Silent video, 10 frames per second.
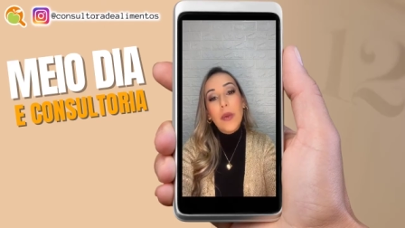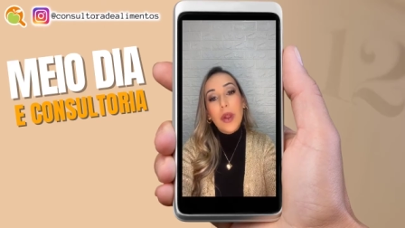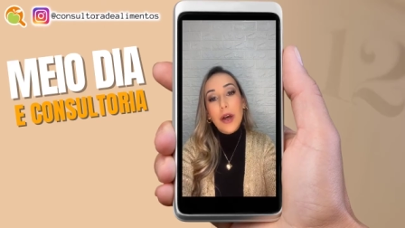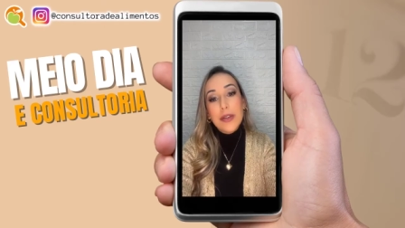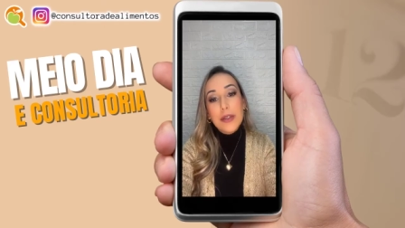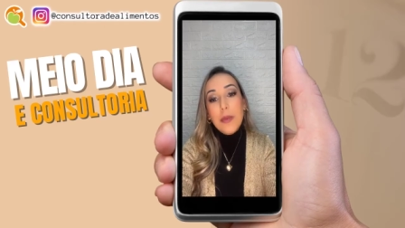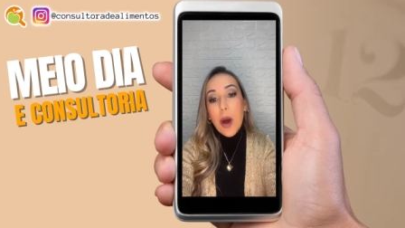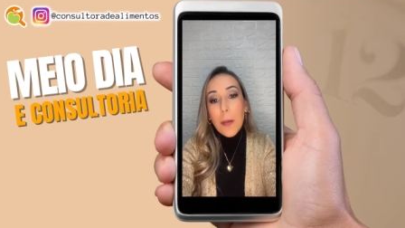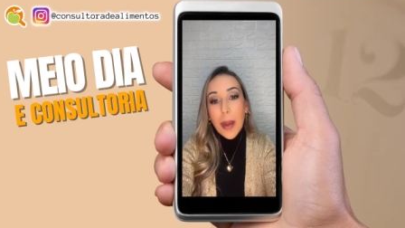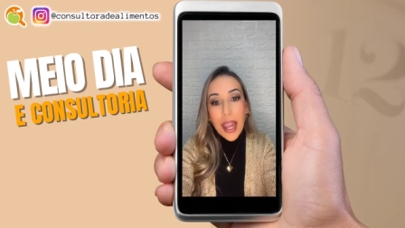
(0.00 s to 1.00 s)
o
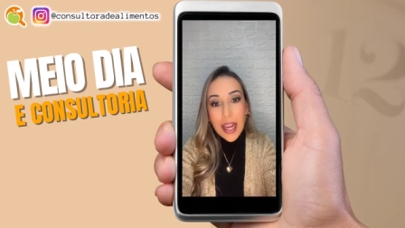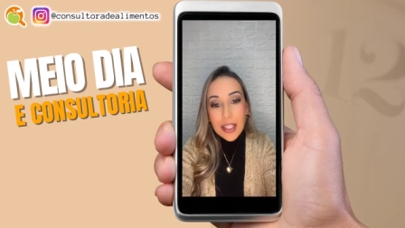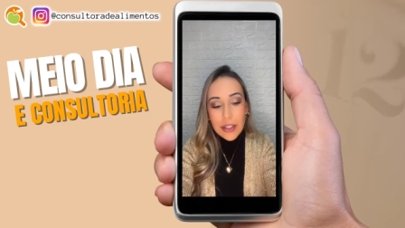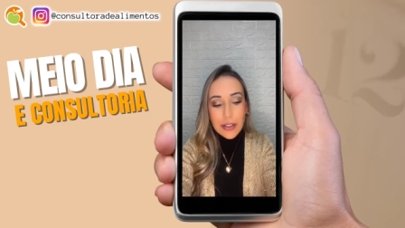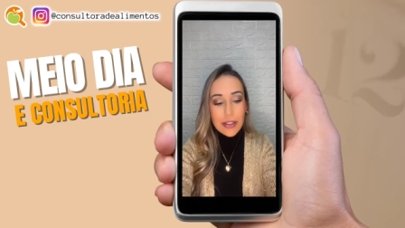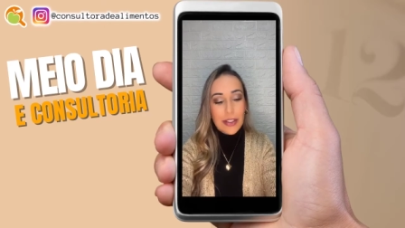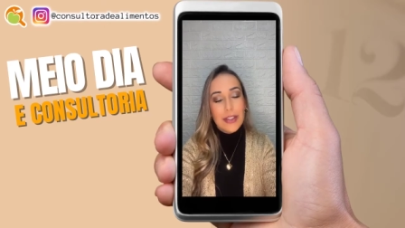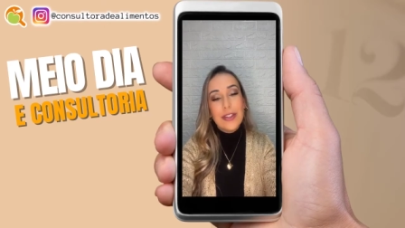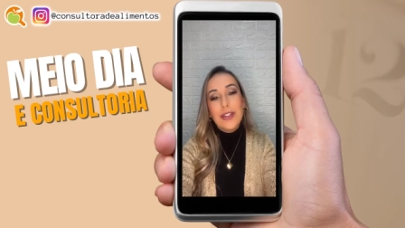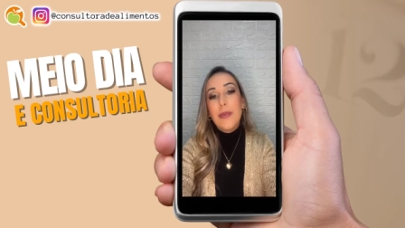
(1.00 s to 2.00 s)
nosso momento
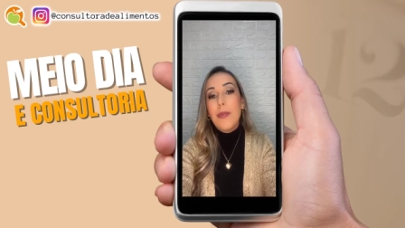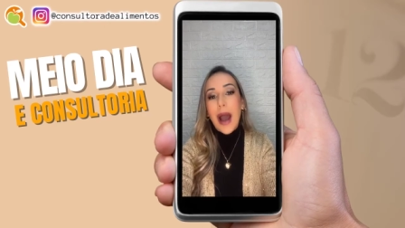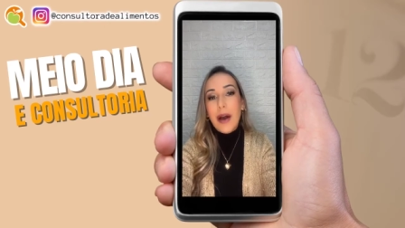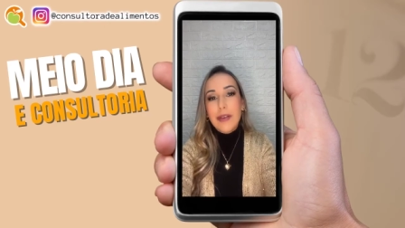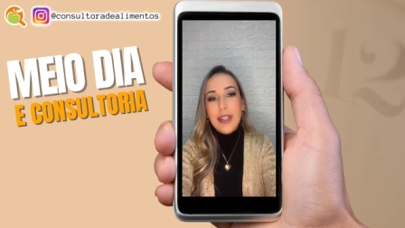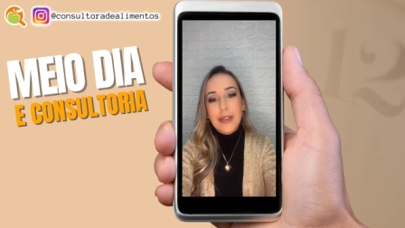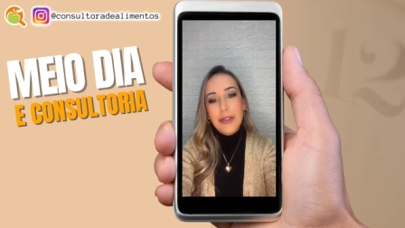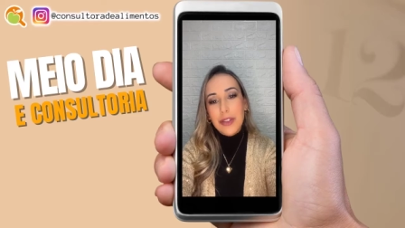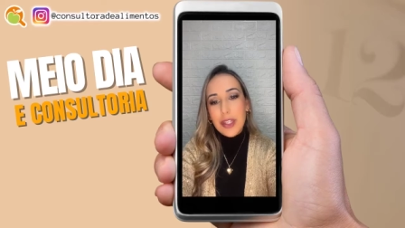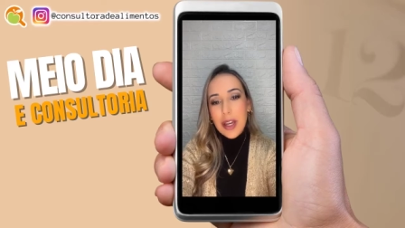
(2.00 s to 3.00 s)
de
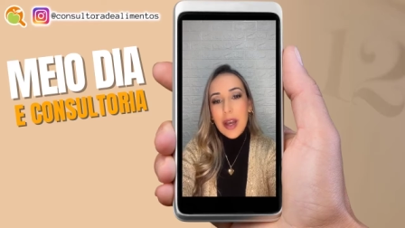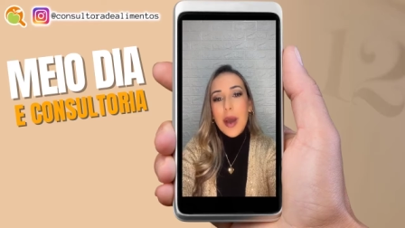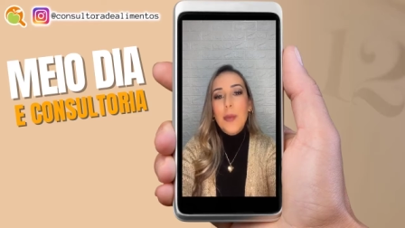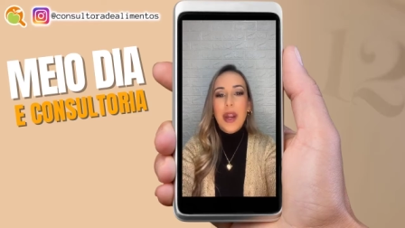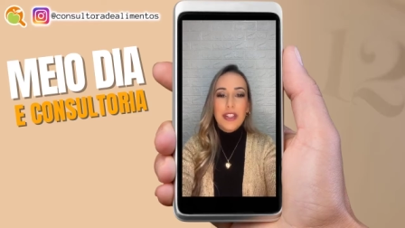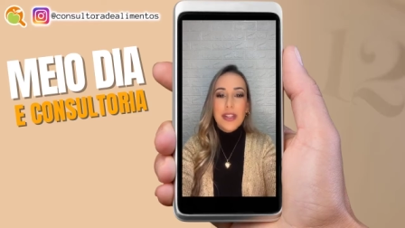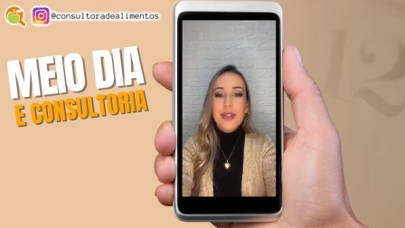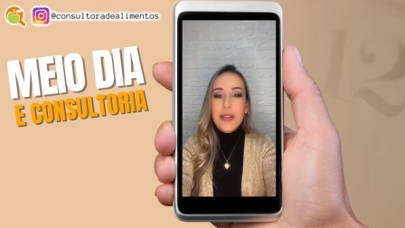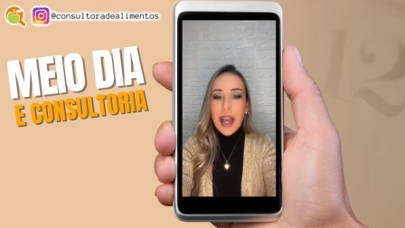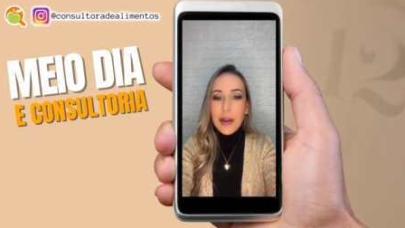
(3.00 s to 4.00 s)
pausa do dia para a
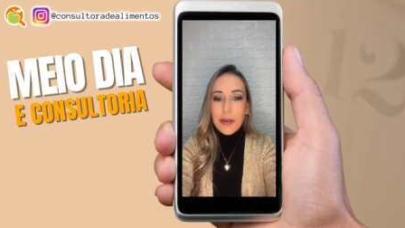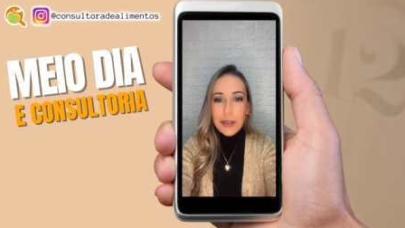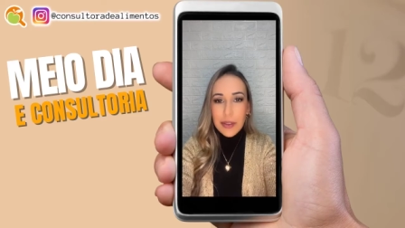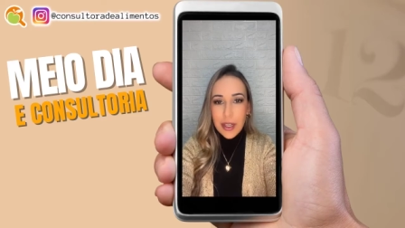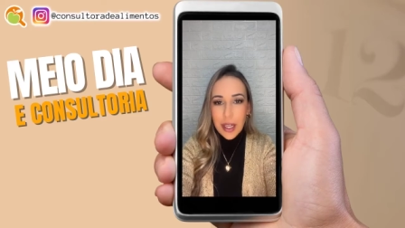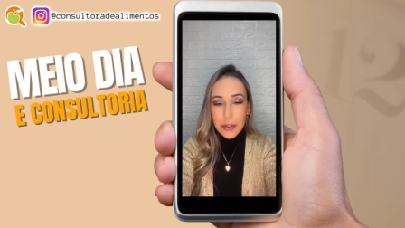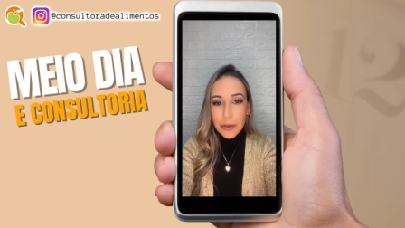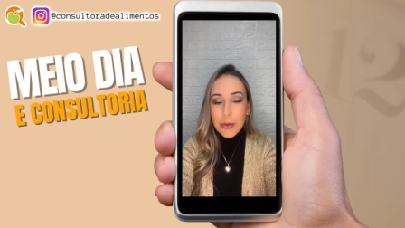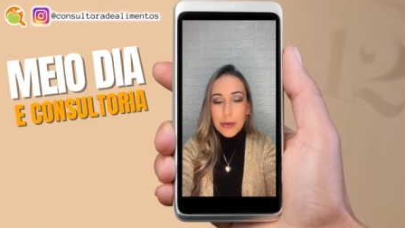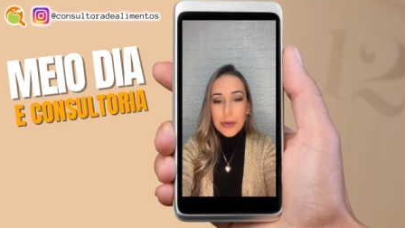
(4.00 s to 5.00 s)
gente estudar
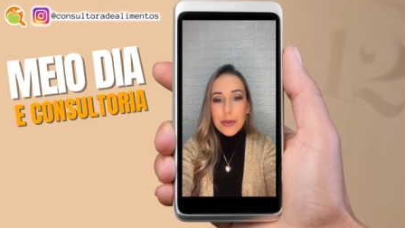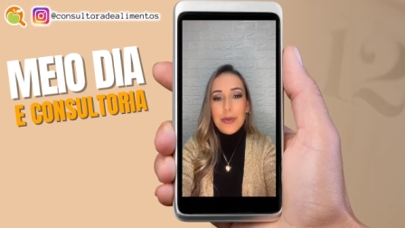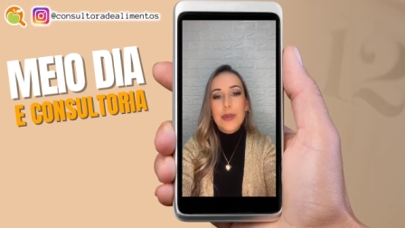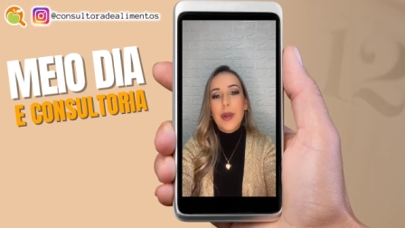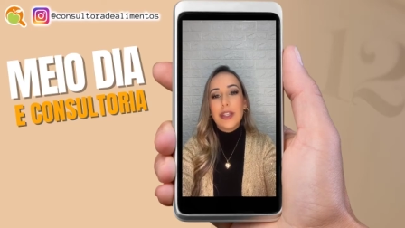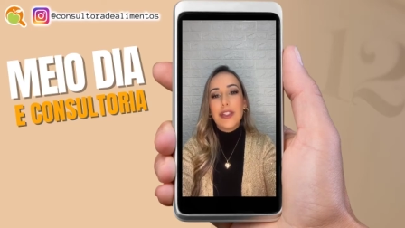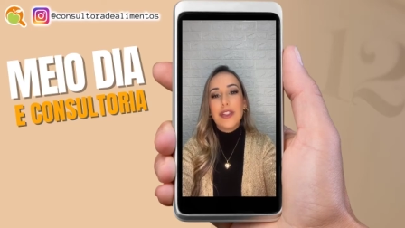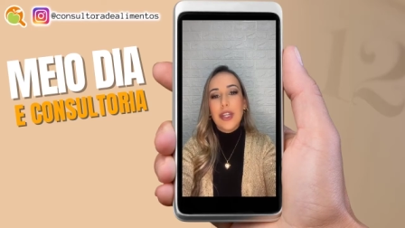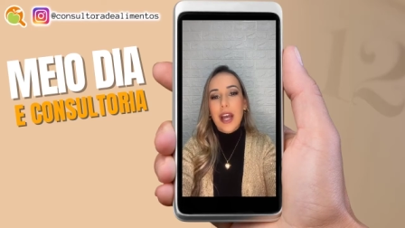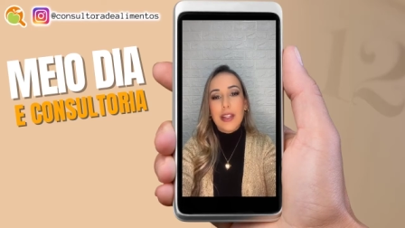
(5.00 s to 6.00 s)
consultoria juntos, para a
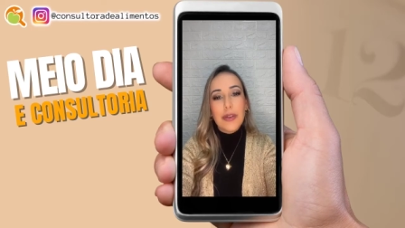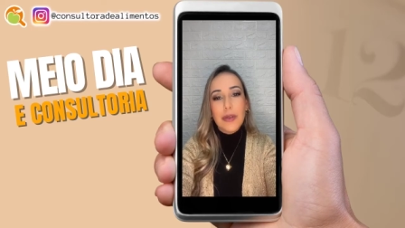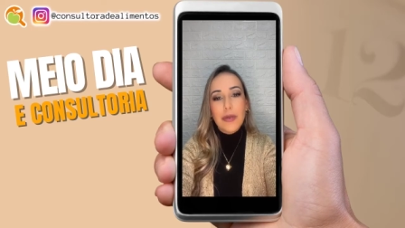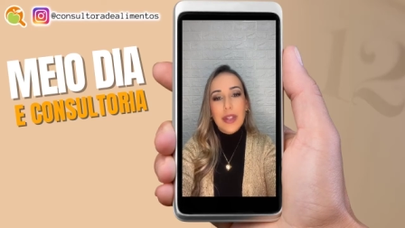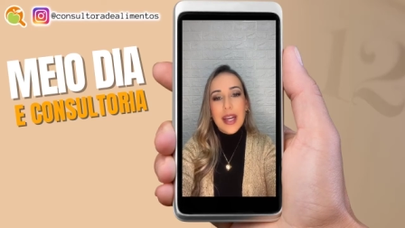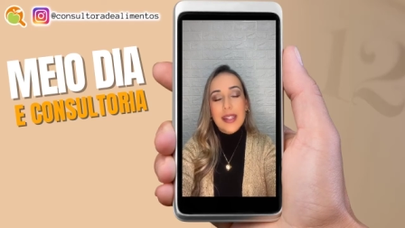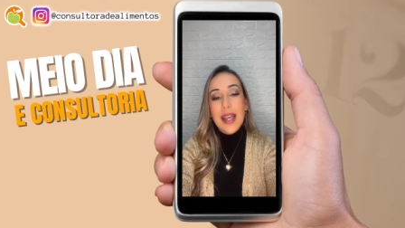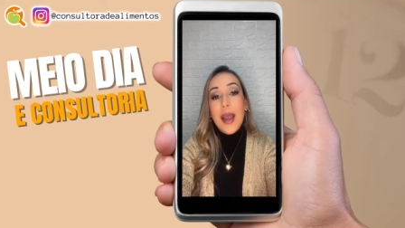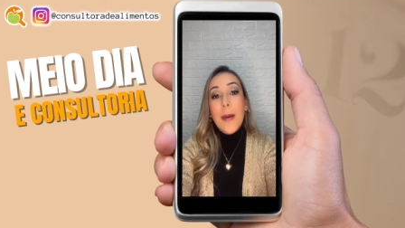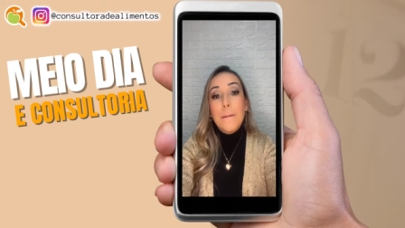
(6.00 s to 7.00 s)
gente tirar
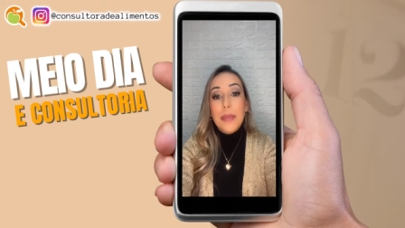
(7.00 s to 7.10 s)
dúvidas,